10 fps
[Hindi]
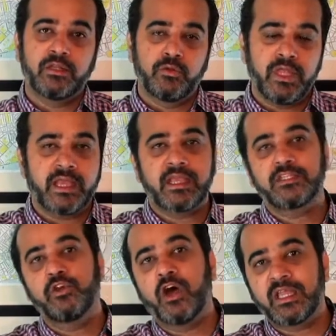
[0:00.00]
दुनिया के
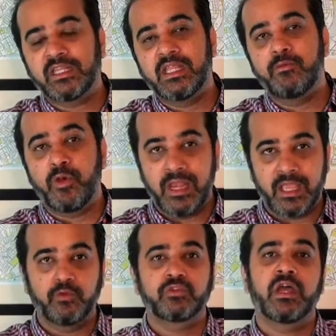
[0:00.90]
किसी और खत्े में हुए
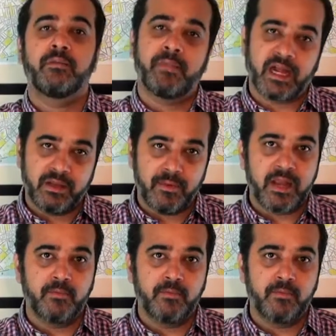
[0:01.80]
लेकिन उसका इम्पैक्ट हमारे